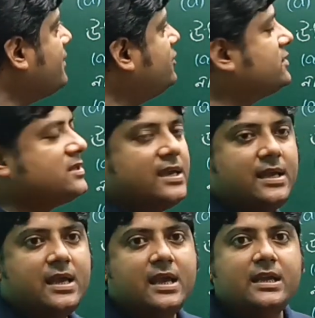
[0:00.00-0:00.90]
নাম হচ্ছে
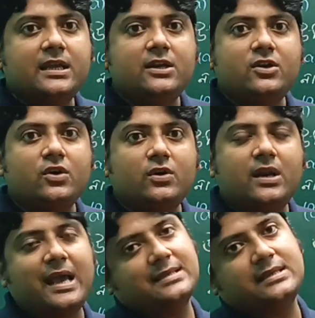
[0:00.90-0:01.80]

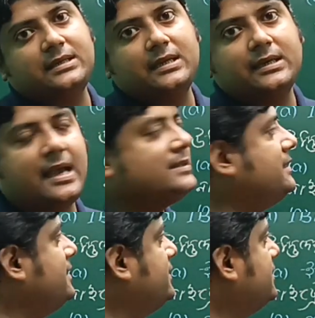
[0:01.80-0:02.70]
ইন্ডোল অ্যাসিটিক
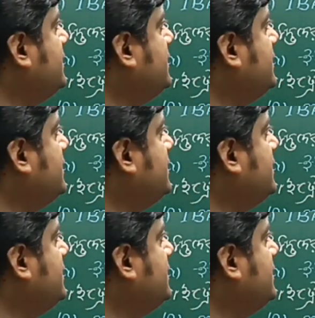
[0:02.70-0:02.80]
অ্যাসিড